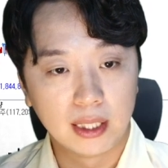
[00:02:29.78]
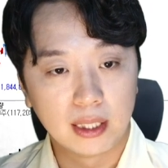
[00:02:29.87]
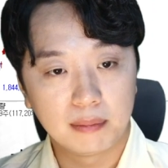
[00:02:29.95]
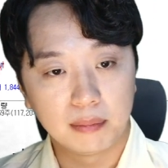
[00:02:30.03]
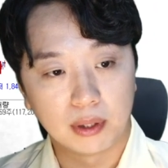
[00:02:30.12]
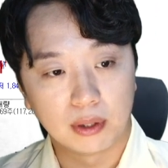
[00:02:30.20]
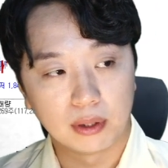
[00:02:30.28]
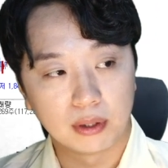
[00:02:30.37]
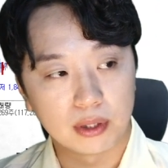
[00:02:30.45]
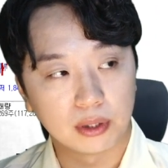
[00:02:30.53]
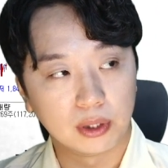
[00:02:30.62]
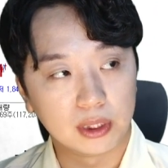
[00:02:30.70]

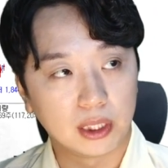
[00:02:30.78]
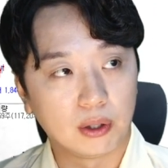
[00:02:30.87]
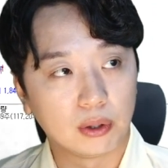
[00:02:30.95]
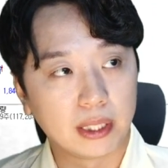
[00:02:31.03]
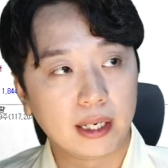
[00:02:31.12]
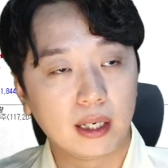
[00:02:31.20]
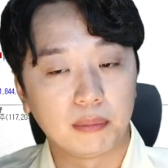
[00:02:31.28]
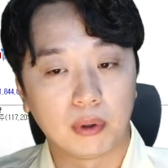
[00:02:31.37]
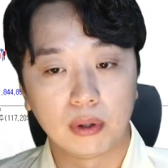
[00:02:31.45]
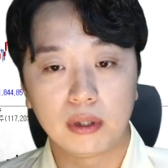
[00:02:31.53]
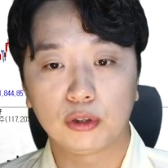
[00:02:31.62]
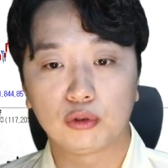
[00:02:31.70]
뭐 이제 어, 내가
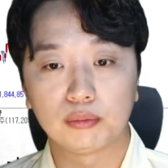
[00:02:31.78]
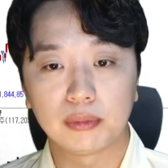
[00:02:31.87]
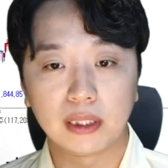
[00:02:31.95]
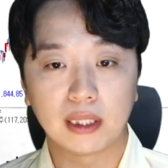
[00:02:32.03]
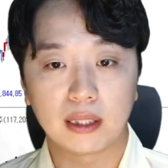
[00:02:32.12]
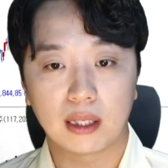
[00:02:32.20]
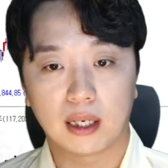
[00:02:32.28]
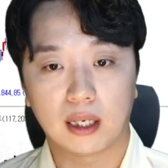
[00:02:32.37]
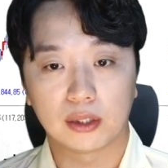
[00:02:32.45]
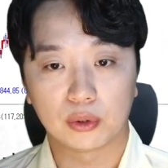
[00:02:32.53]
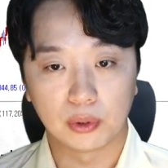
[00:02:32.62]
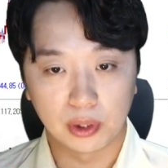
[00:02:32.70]
뭘 준비했냐에 따라
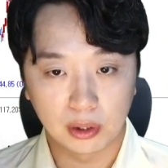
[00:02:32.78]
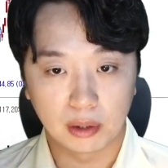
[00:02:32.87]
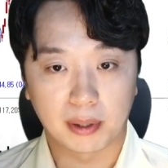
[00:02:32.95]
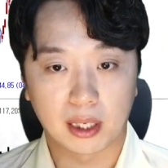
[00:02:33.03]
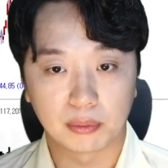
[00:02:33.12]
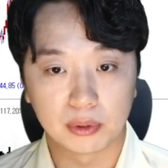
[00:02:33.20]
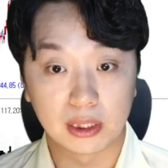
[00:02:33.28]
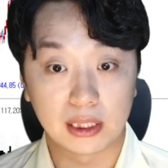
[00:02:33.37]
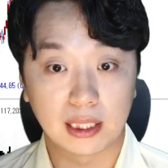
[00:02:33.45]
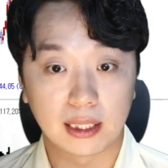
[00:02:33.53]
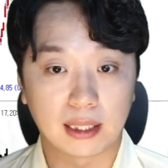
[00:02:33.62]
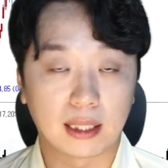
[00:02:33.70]
가지고 이걸 바라보는
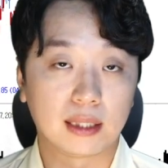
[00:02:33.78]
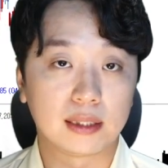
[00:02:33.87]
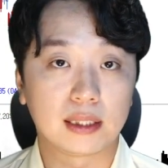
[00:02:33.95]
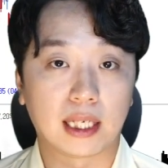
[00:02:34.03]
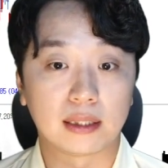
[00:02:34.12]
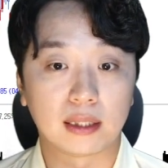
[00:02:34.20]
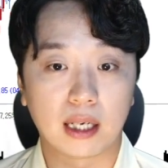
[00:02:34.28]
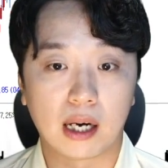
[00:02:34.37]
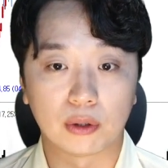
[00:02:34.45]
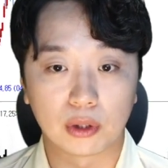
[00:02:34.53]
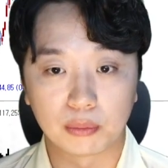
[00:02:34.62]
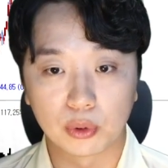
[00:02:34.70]
시각이 달라지지 않을까
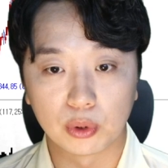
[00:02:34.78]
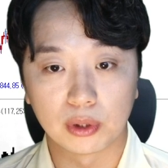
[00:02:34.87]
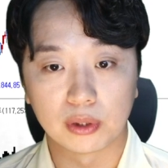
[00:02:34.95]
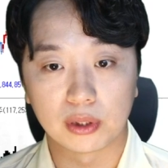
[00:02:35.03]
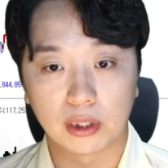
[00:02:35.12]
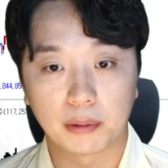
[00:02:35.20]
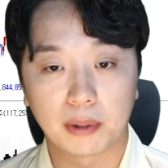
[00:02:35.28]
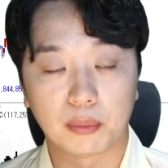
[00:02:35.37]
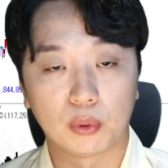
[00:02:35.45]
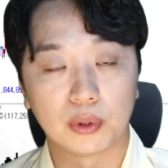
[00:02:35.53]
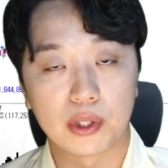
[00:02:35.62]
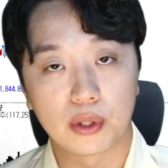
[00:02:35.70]
어떤 분들은 즐겁게
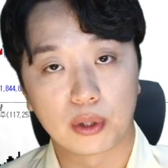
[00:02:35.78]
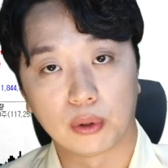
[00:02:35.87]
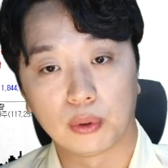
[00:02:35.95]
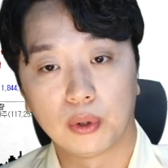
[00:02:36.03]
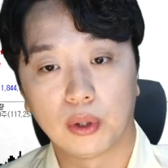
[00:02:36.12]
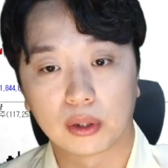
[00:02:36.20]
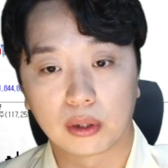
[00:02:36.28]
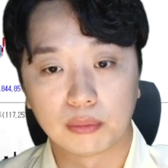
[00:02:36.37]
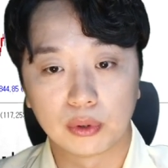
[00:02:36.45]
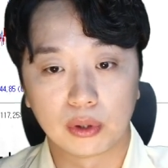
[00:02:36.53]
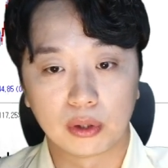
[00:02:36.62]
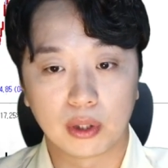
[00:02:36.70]
보고 있을 거고 어떤
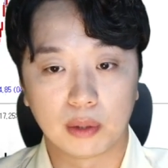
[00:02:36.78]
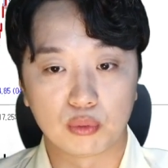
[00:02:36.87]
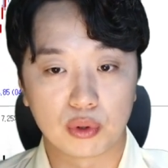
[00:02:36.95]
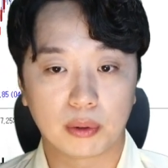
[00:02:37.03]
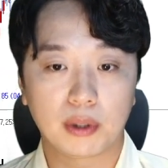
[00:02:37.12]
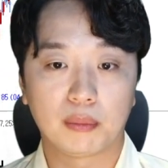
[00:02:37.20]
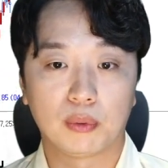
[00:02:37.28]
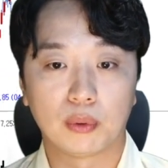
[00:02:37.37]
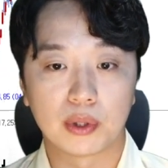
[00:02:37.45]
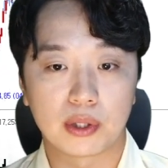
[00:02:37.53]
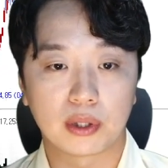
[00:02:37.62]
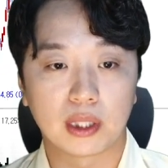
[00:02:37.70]
분들은 그냥 무섭게 보고
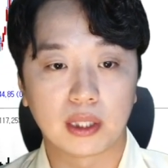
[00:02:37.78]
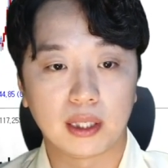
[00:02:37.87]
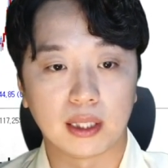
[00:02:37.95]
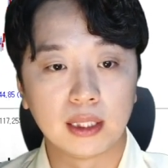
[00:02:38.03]
있을 텐데